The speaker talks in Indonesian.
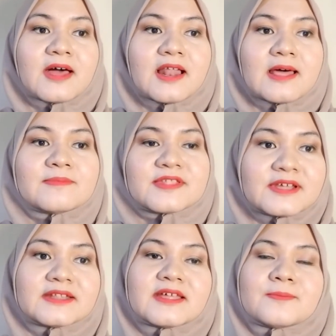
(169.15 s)
malam
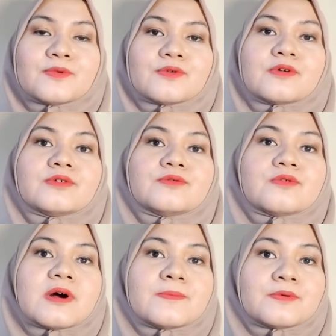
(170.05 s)
sekitar pukul
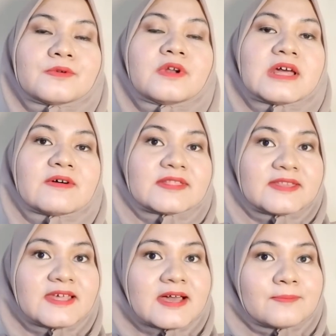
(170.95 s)
20
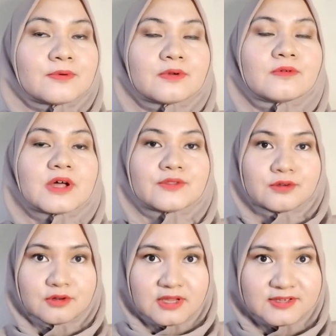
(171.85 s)
lewat 30
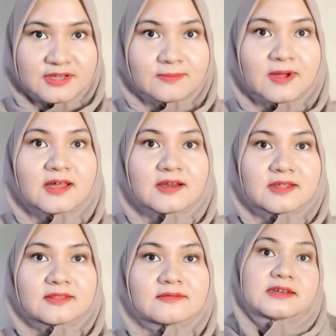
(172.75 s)
waktu Indonesia
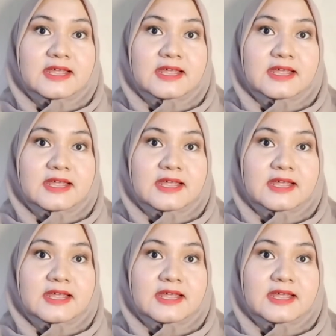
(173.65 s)
Barat.